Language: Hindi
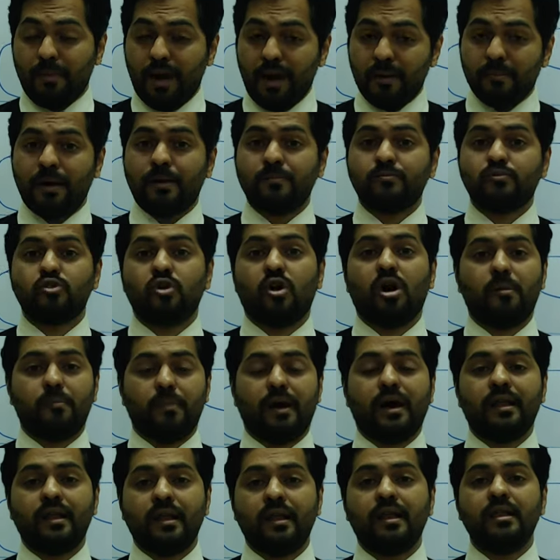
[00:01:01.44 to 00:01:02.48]
माँ बाप जो
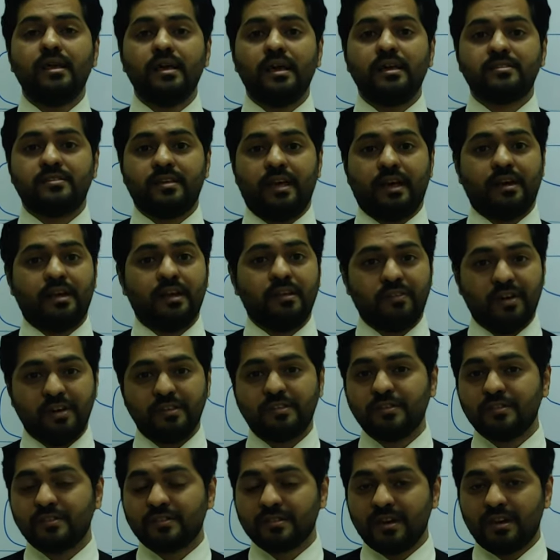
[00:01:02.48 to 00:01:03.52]
हमारे लिए
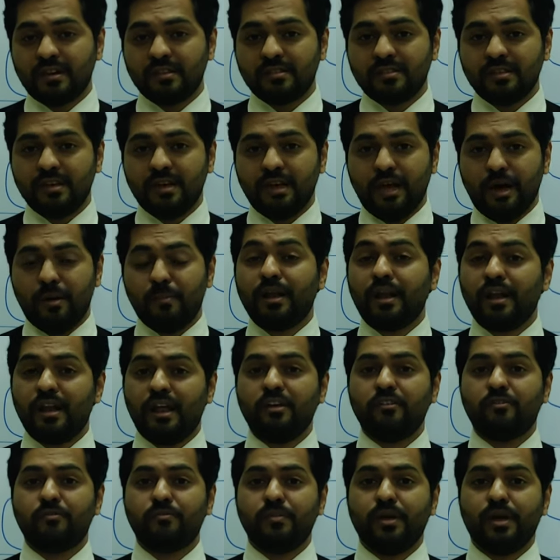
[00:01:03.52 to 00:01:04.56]
सेक्रीफाइसेस करते हैं हमारे
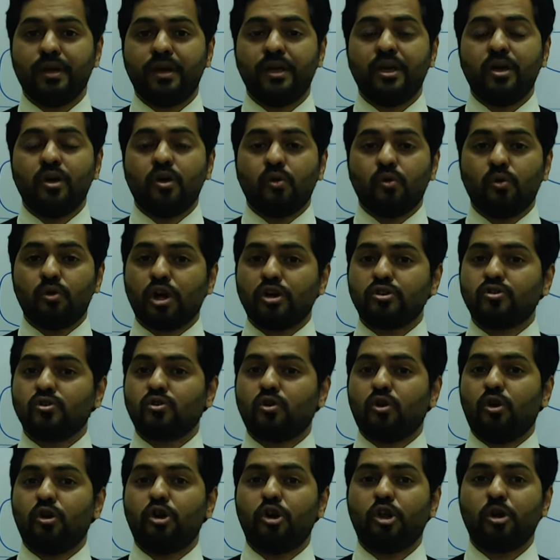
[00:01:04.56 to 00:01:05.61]
लाइफ में उनका जो
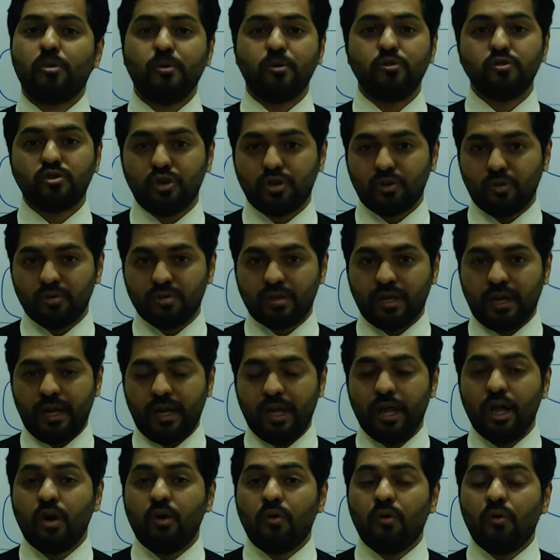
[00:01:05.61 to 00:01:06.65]
कॉन्ट्रीब्यूशन होता
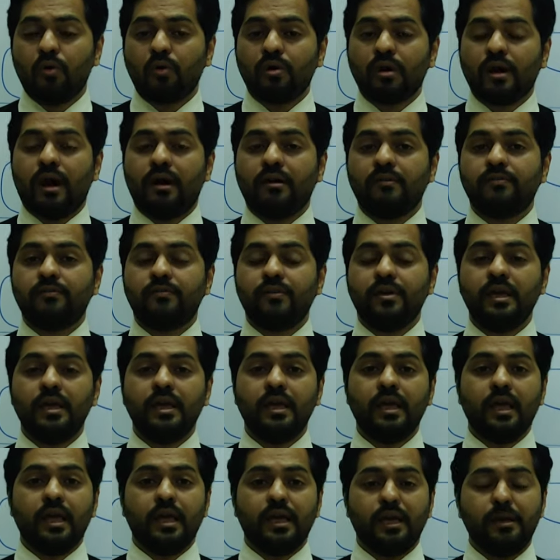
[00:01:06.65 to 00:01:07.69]
है वो काफ़ी
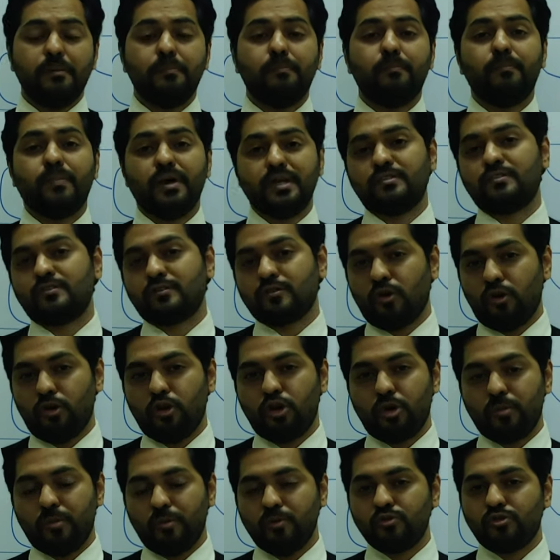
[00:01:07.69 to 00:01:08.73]
इमेंस
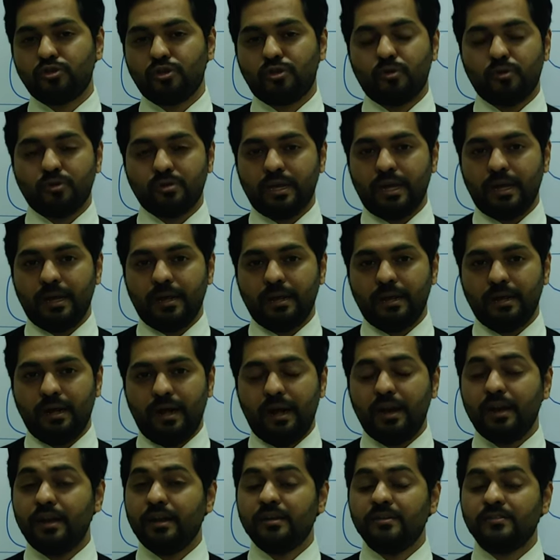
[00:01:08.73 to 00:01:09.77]
कॉन्ट्रीब्यूशन होता है
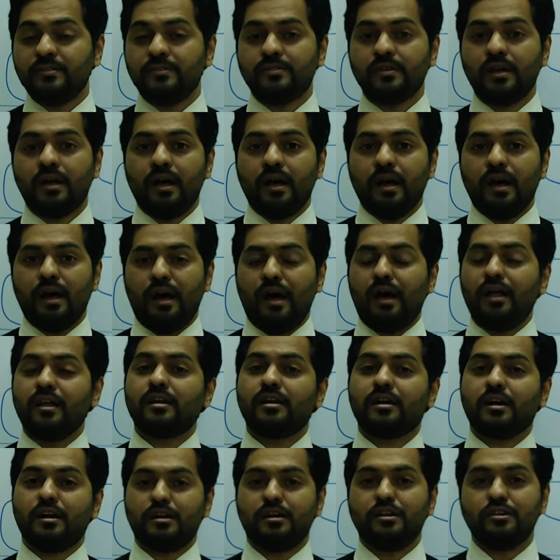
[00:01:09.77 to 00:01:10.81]
एंड इट इज़
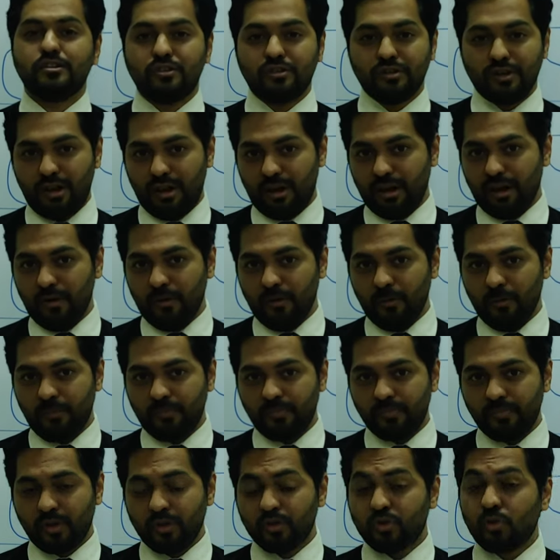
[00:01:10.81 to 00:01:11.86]
अनकंडीशनल लव
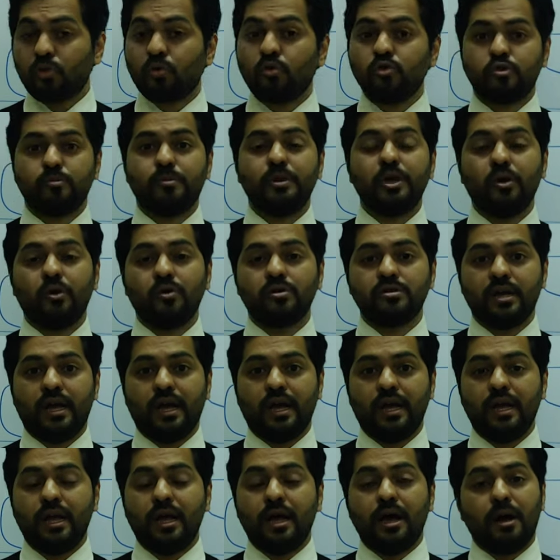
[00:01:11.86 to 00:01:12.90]
तो कुछ भी हो
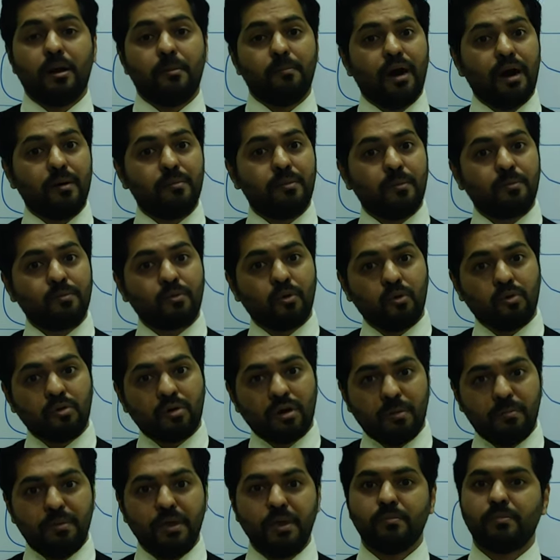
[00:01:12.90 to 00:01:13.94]
जाए माँ बाप को
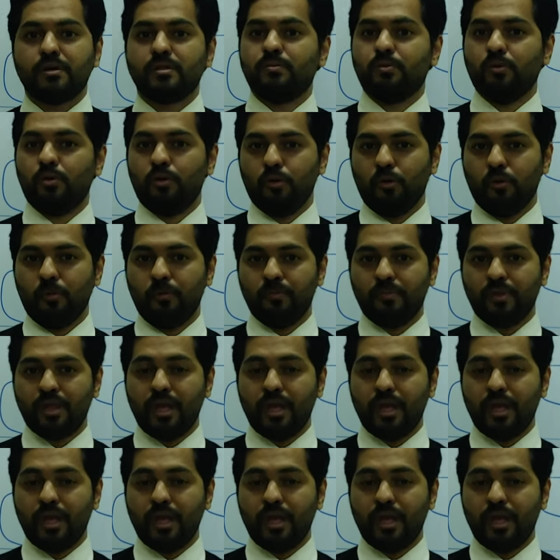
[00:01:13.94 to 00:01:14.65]
कभी मत भूलो